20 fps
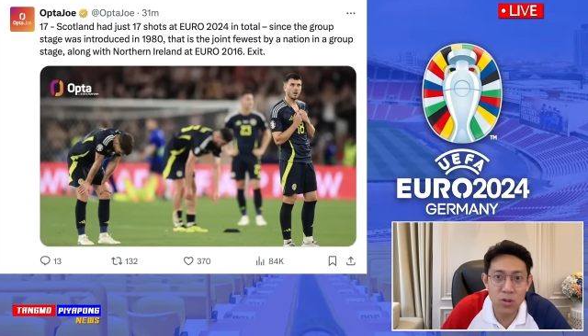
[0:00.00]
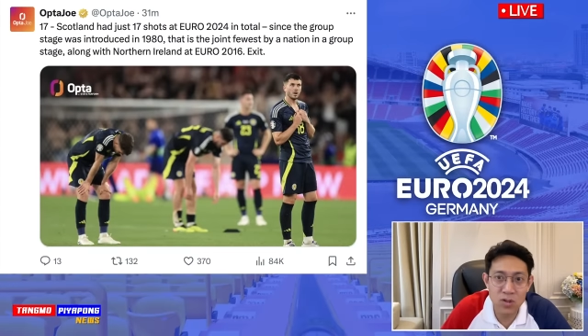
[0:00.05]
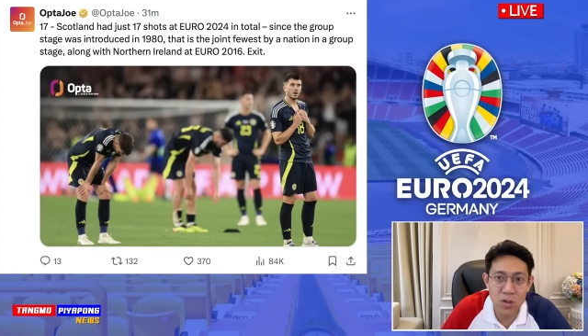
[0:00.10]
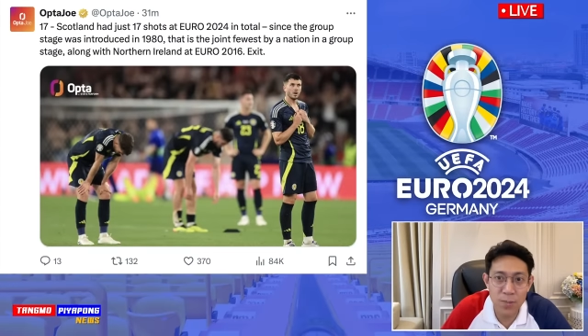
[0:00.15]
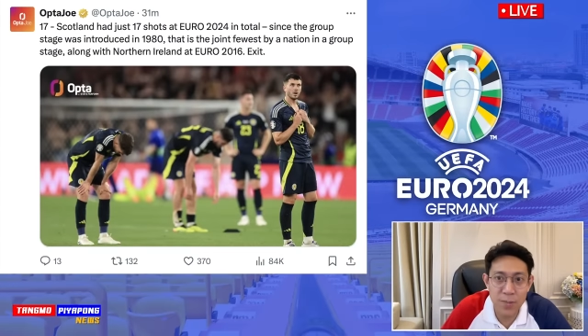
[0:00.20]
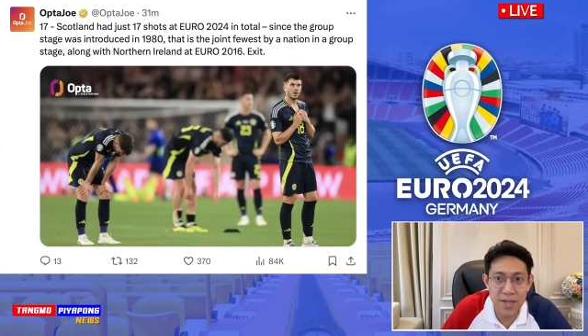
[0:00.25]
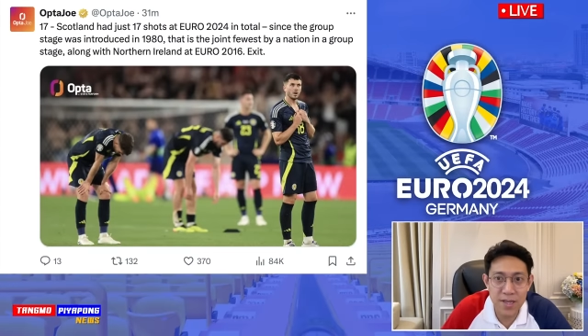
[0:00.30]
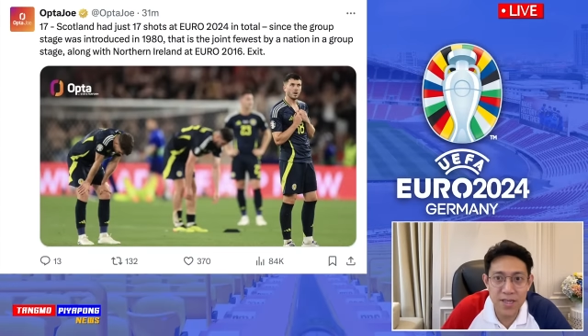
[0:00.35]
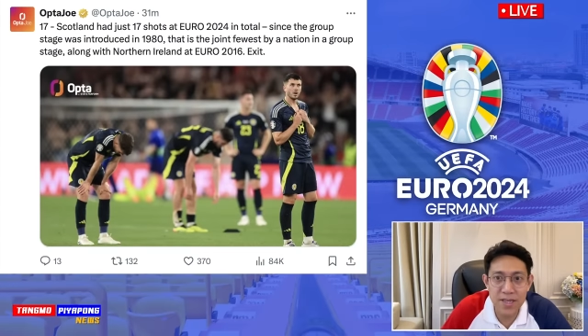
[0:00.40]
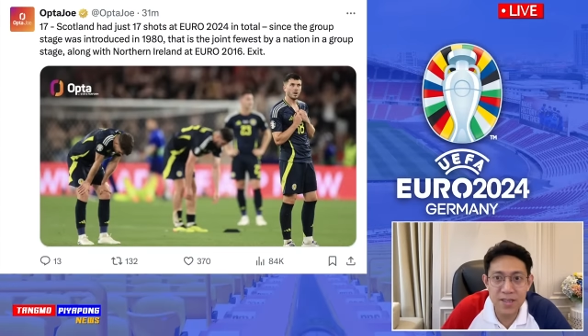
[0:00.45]
สอ
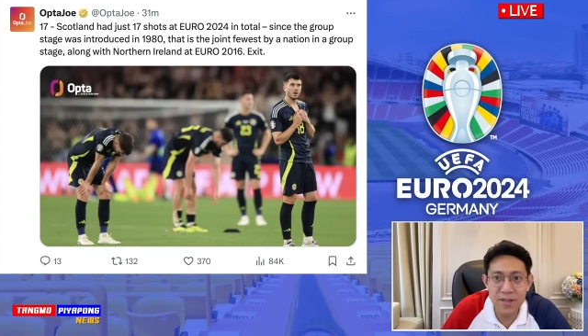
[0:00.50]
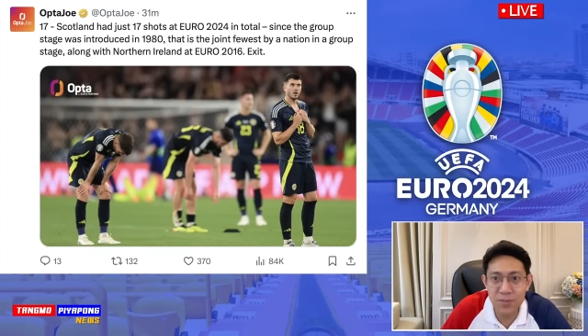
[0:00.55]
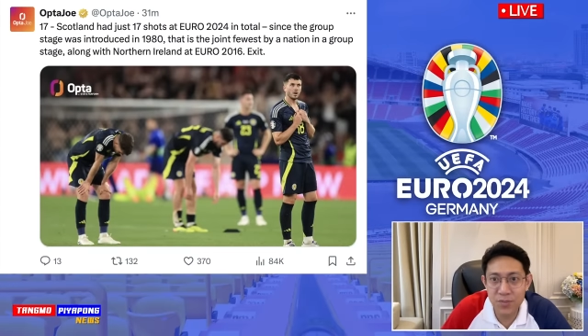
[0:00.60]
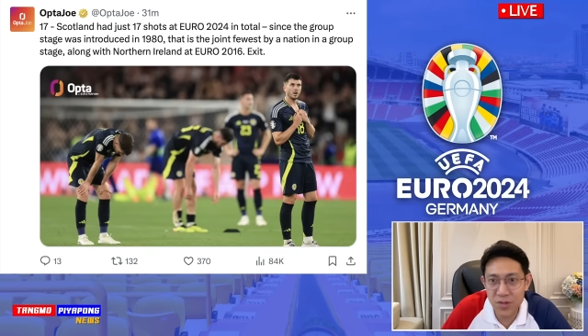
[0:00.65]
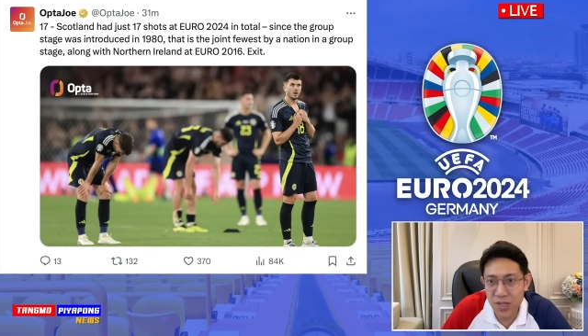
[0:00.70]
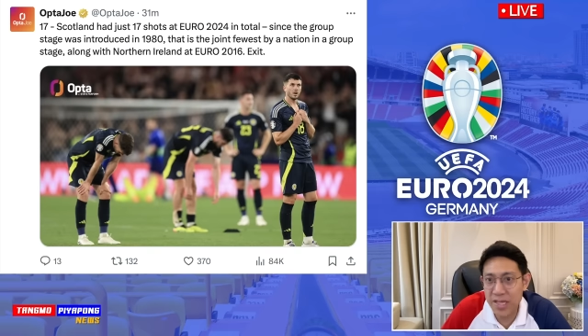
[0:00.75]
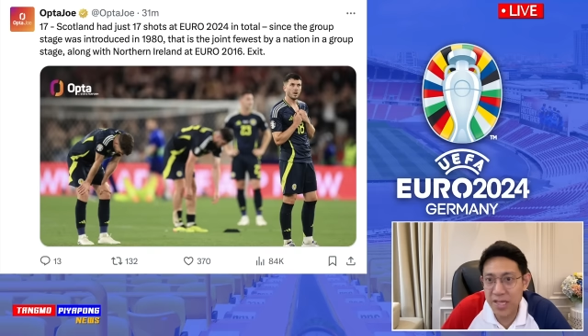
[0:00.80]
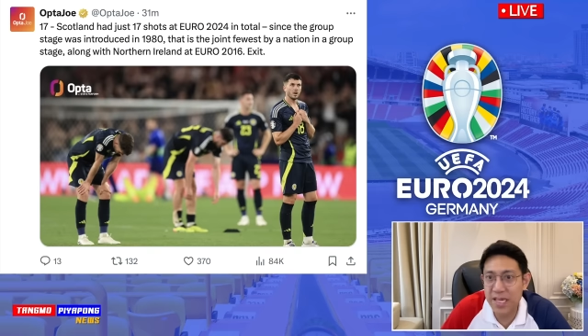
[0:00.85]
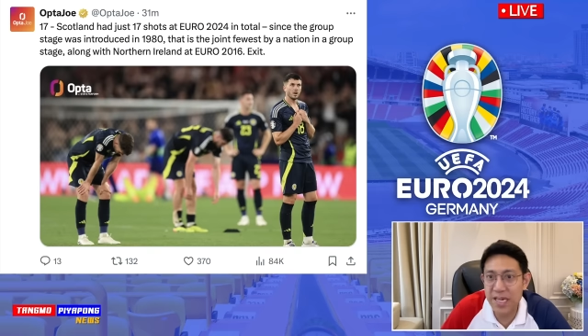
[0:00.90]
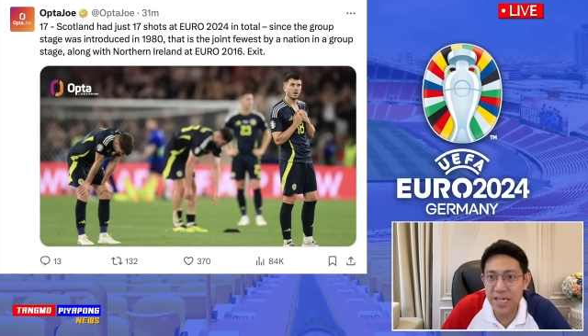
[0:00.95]
งพันยี่สิบ
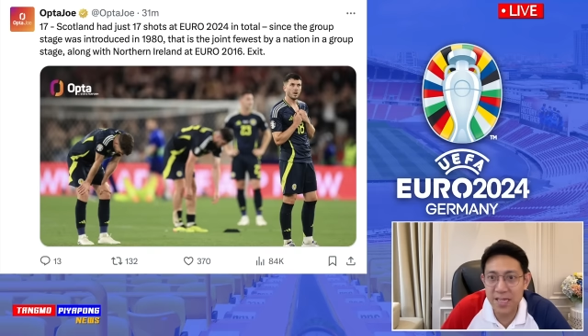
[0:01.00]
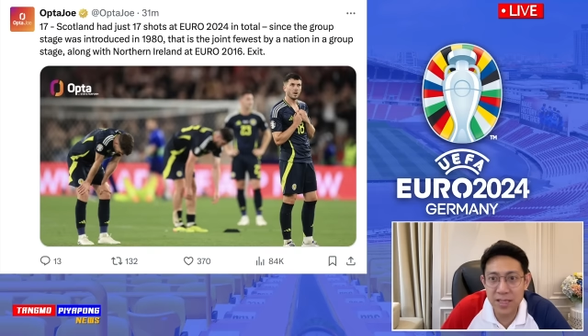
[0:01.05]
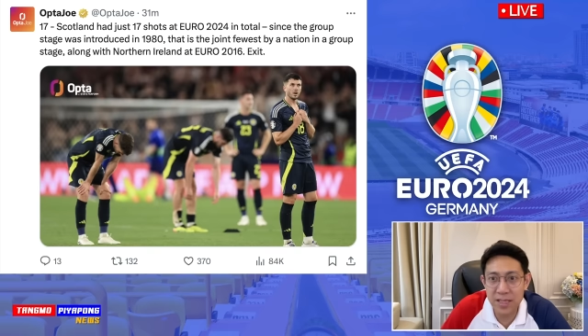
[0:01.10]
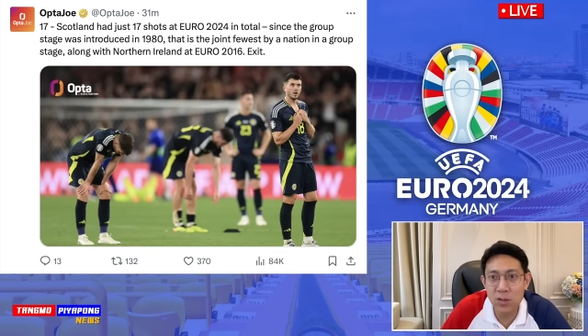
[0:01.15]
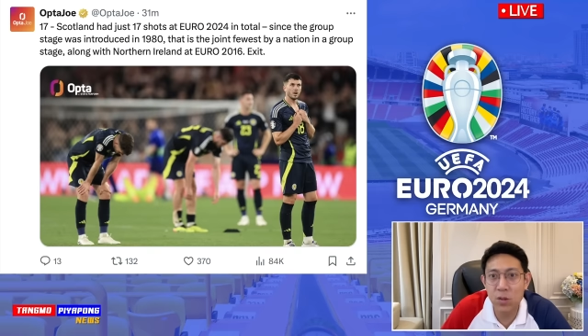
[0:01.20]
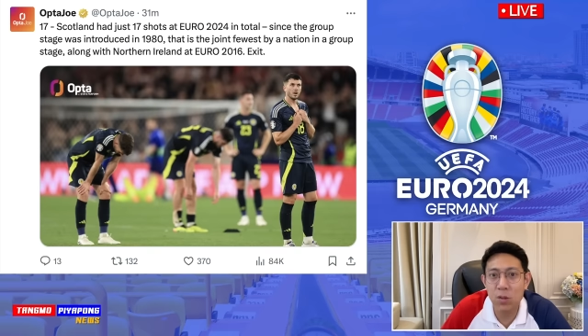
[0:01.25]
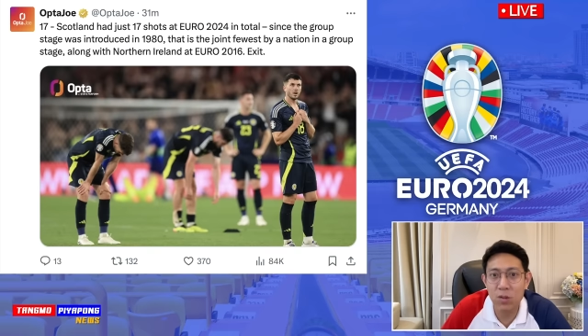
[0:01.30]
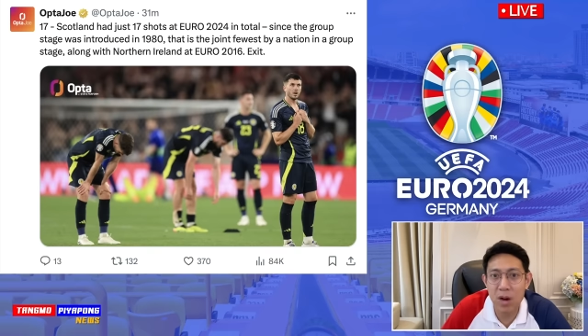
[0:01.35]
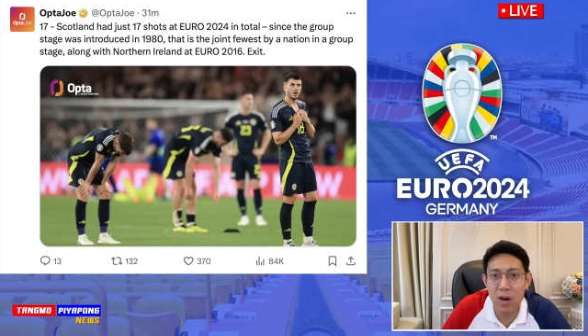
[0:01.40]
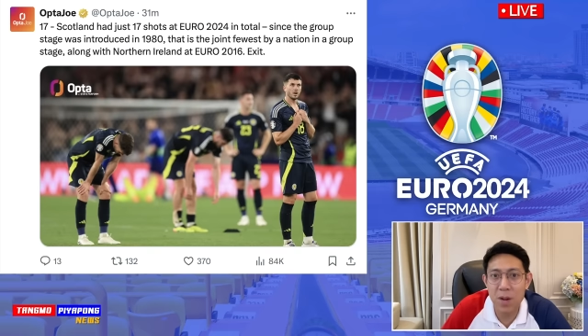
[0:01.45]
สี่นะที่
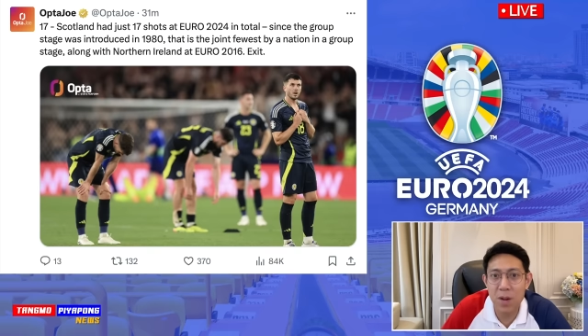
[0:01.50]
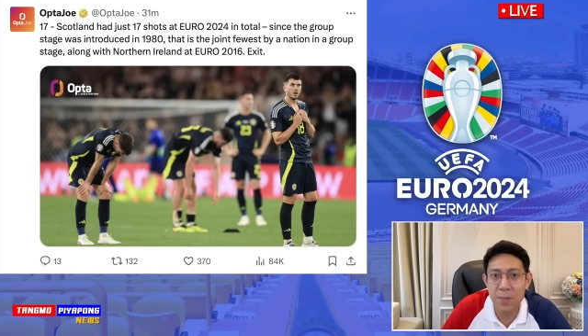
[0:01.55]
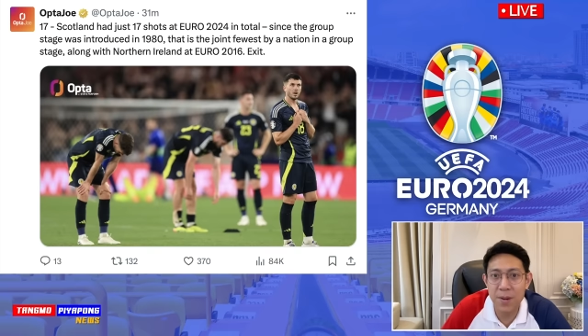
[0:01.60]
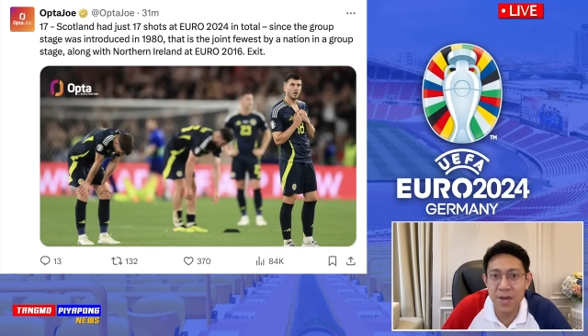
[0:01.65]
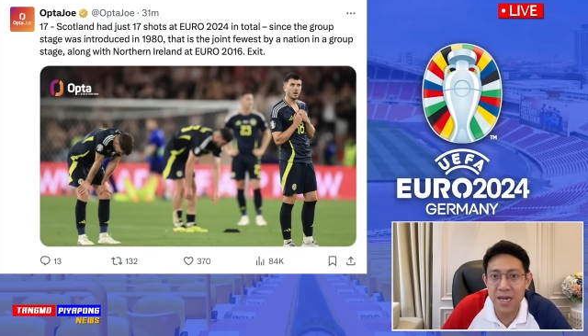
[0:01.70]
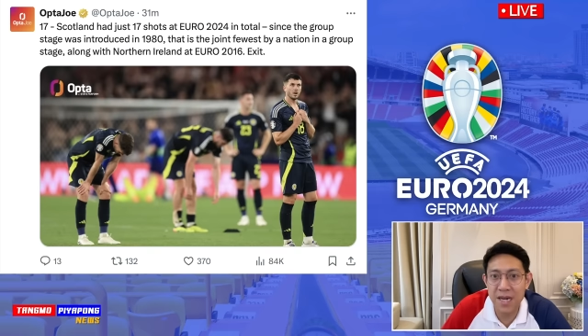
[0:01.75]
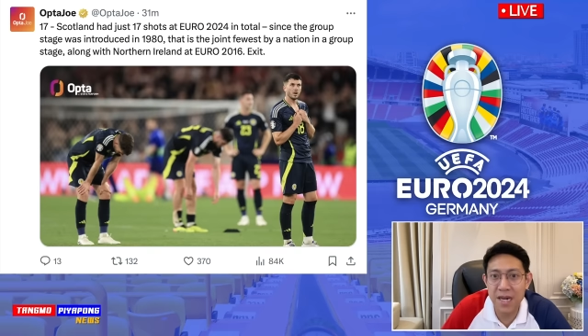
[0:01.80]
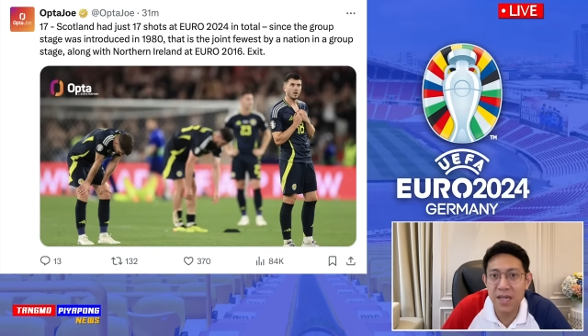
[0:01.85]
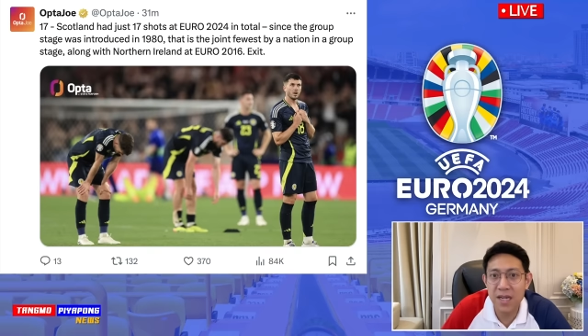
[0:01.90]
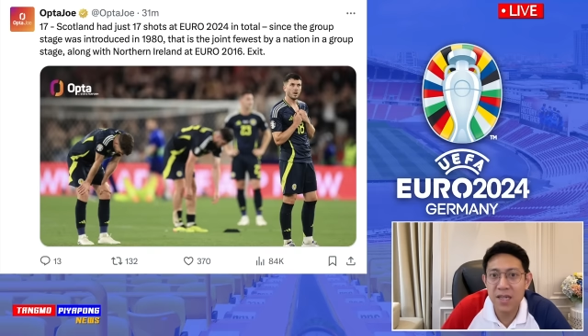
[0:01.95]
ตกรอบไป
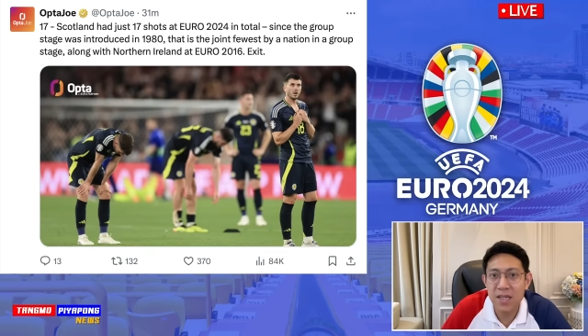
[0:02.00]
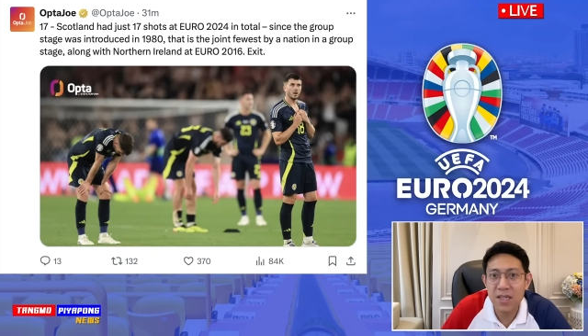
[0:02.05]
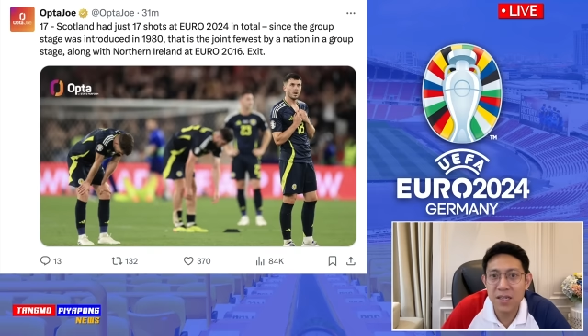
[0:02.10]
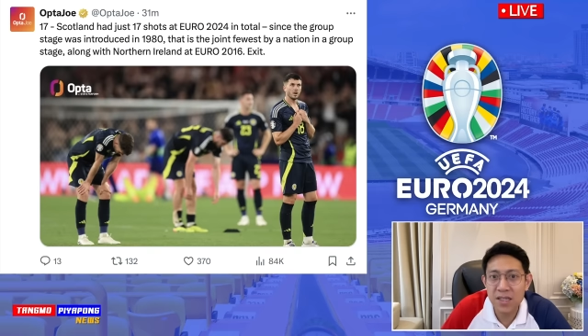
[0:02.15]
เนี่ย